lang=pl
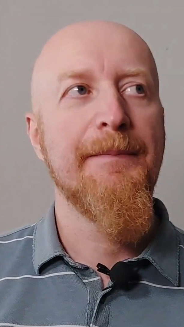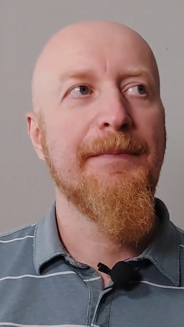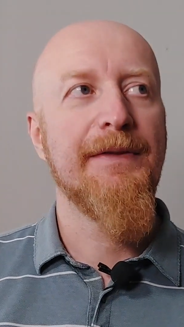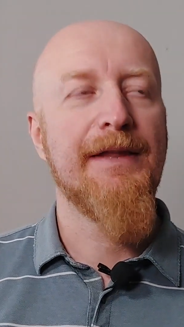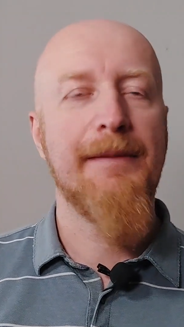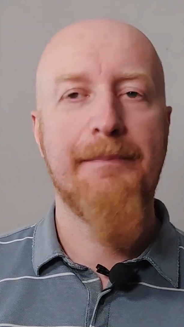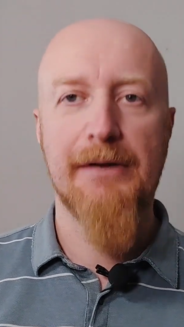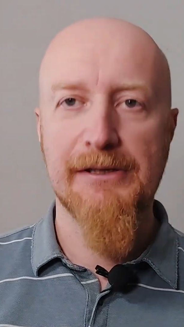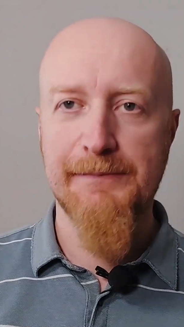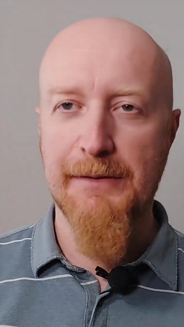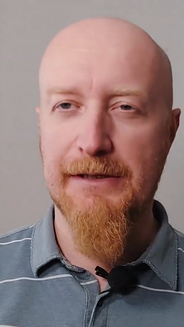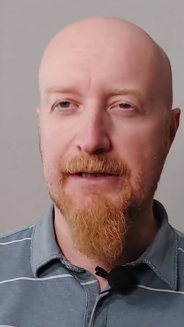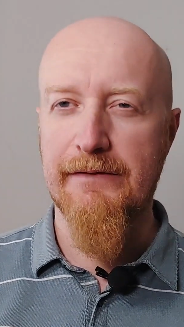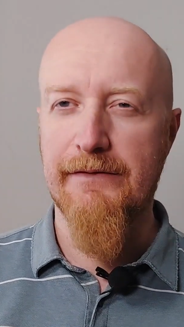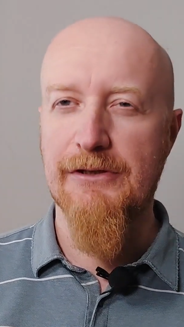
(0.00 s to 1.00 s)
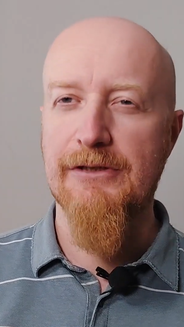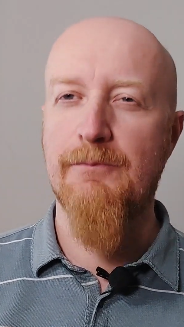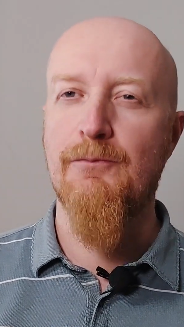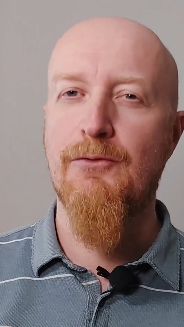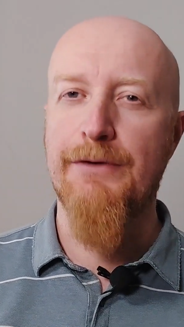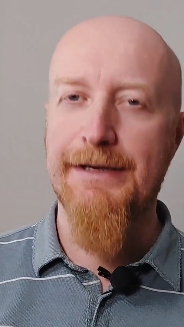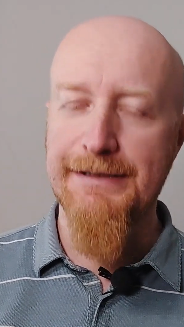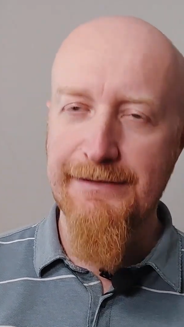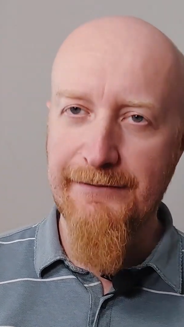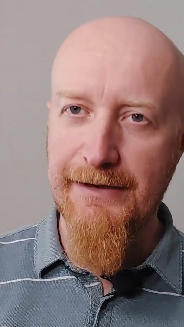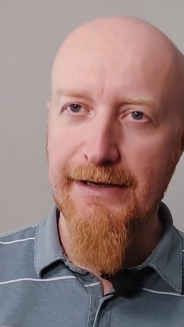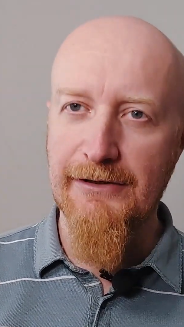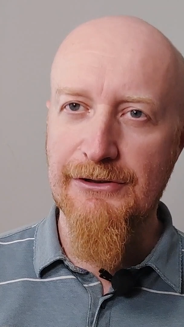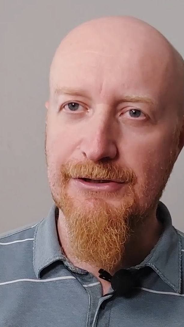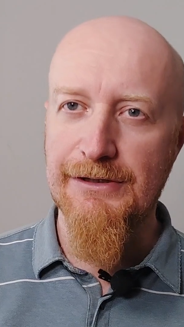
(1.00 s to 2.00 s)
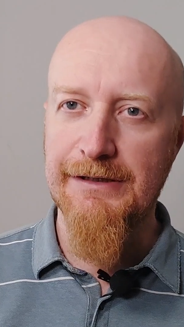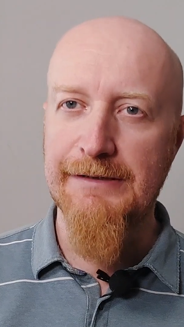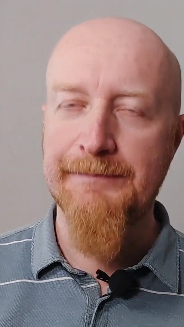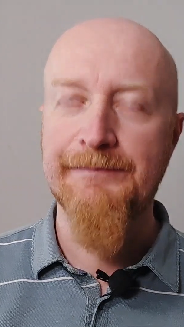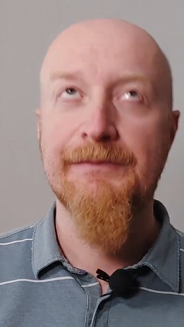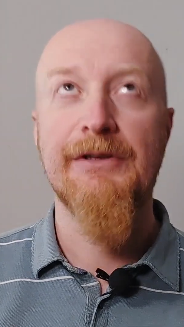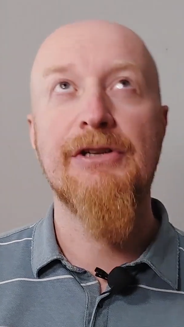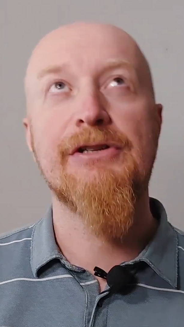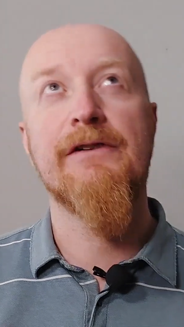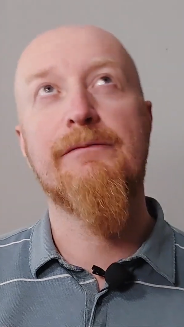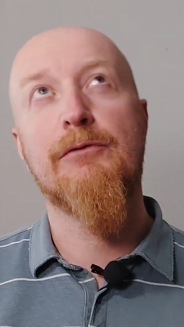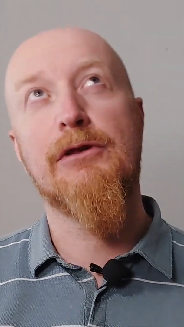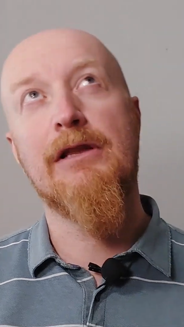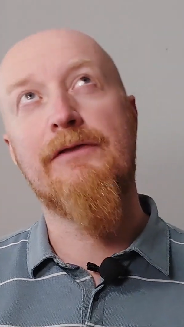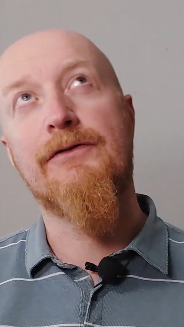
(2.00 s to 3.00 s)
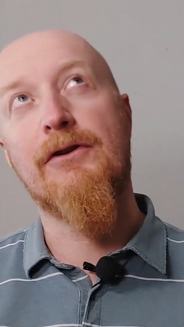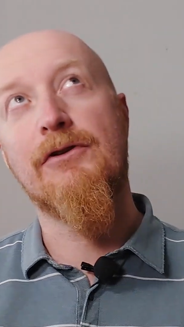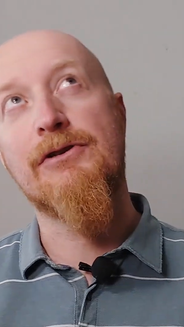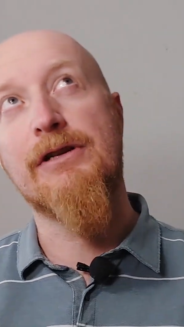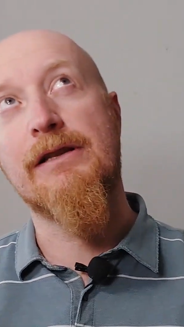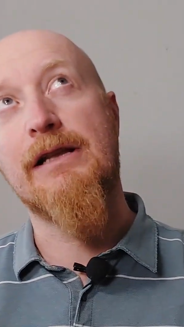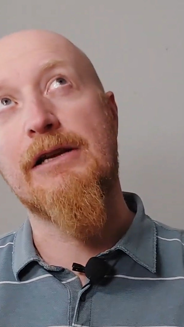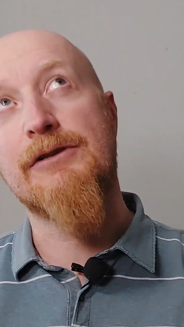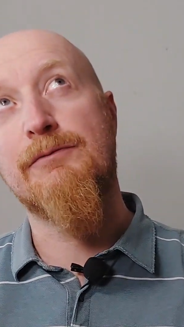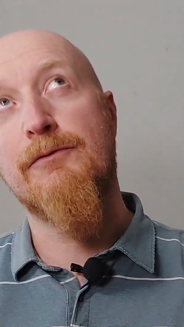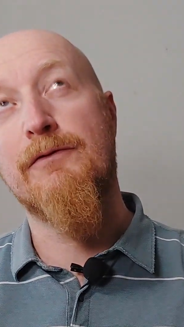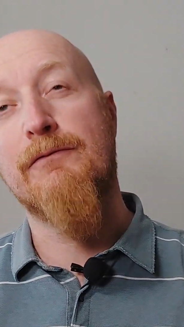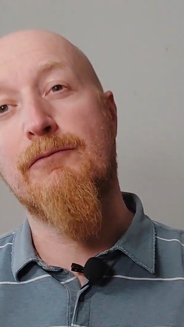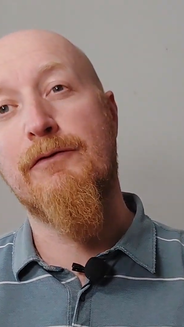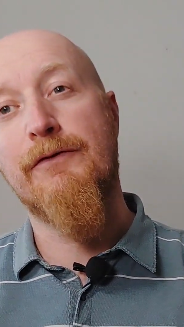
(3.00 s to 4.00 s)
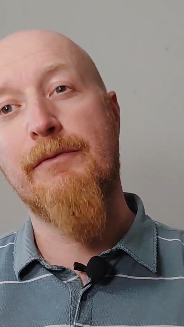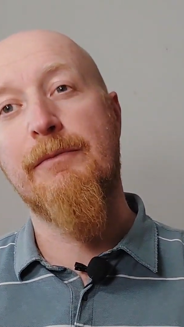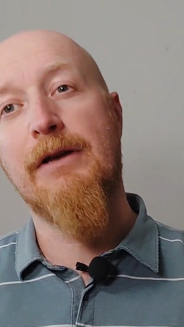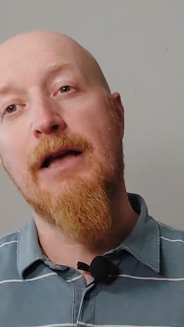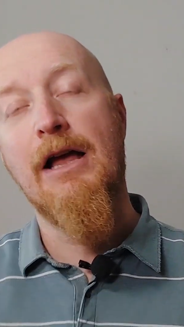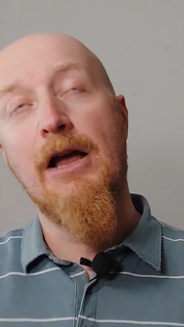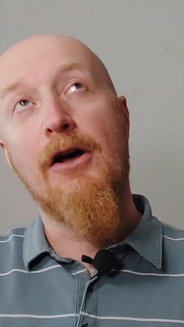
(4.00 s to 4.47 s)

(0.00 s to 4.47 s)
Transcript: tę perspektywę, że Bóg jest większy i że w modlitwie Ojcze Nasz mówimy: